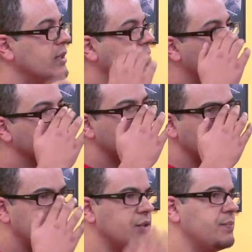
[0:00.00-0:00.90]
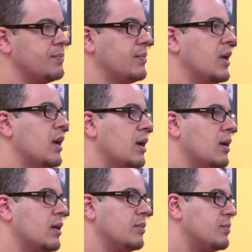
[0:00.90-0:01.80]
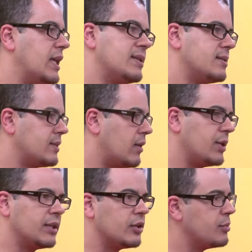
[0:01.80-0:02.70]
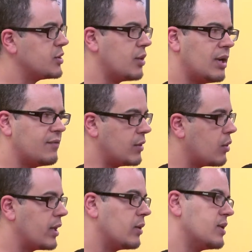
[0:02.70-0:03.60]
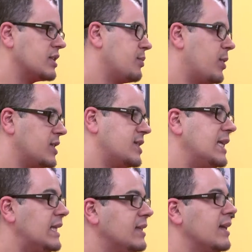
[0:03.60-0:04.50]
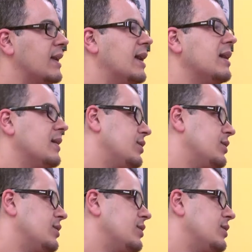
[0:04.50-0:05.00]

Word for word: Então a gente ah, tá, tá, orientando o pessoal a levar qualquer coisa que possa ser lida, né?